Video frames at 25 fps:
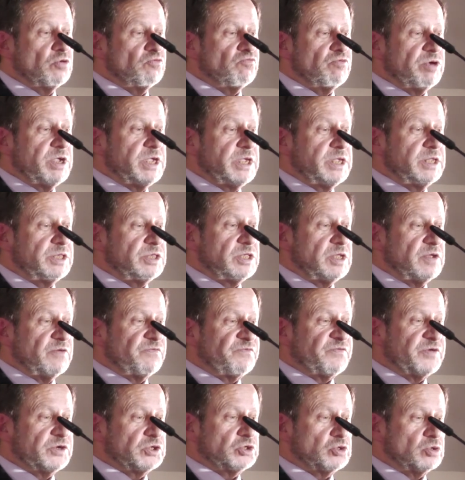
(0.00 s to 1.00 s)
là, on est
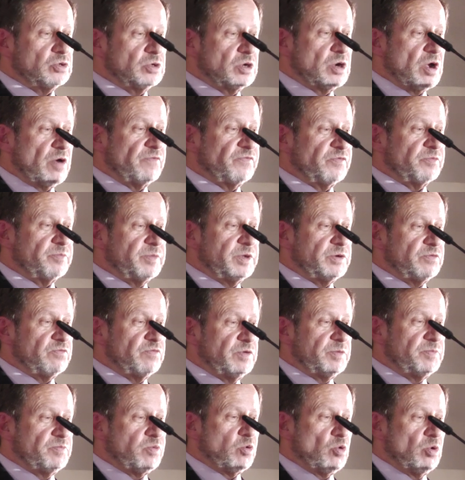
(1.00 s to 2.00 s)
assez haut, mais que va-t-il se
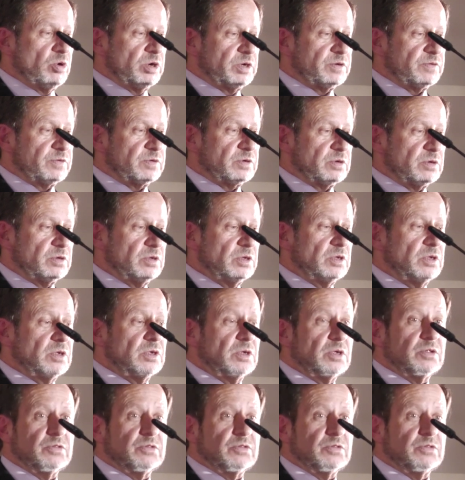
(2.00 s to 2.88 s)
passer à l'avenir